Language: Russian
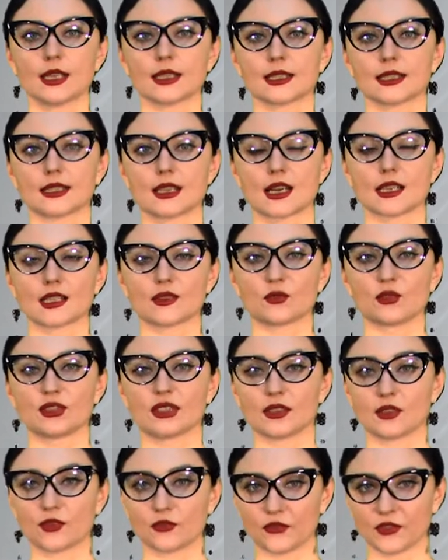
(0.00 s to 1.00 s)

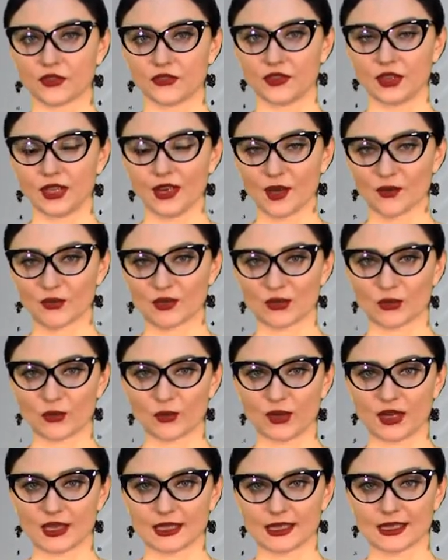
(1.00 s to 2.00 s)
Здравствуйте! В эфире обзор
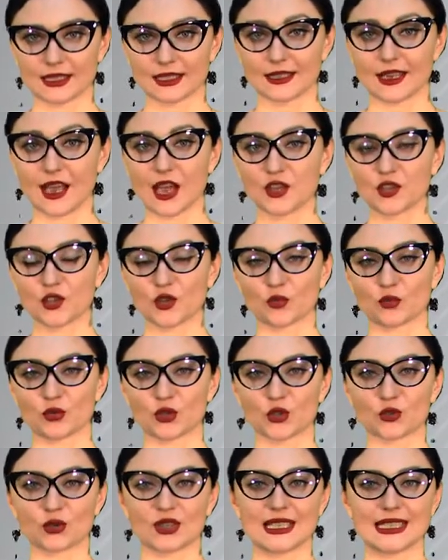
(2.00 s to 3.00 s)
прессы. О чем
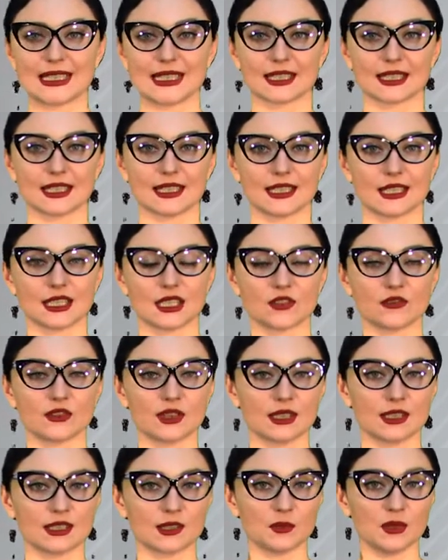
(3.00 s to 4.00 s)
пишут газеты и
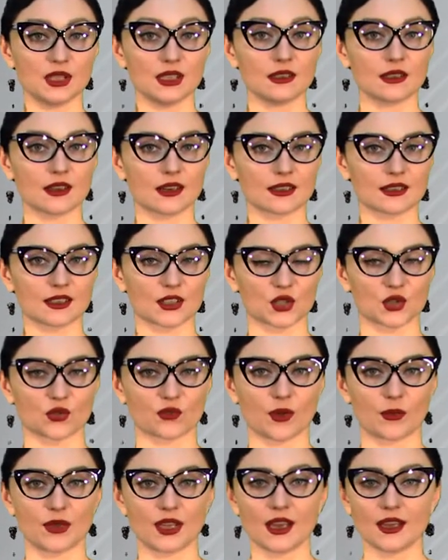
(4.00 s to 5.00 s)
сетевые СМИ, расскажу
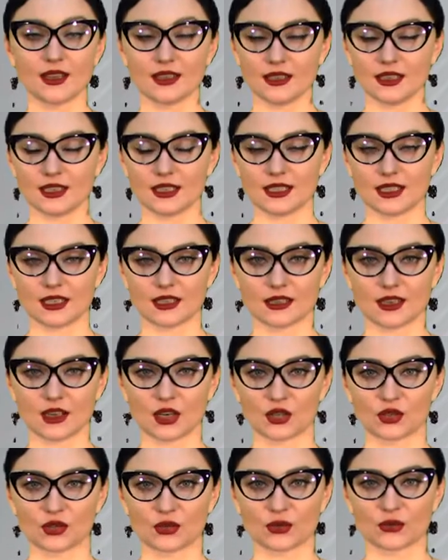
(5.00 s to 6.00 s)
вам я, Екатерина
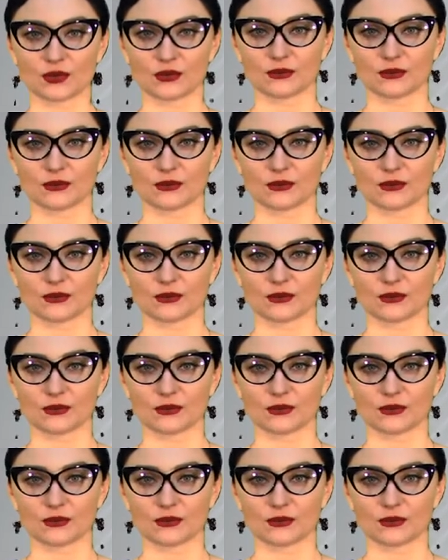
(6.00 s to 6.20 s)
Грицун.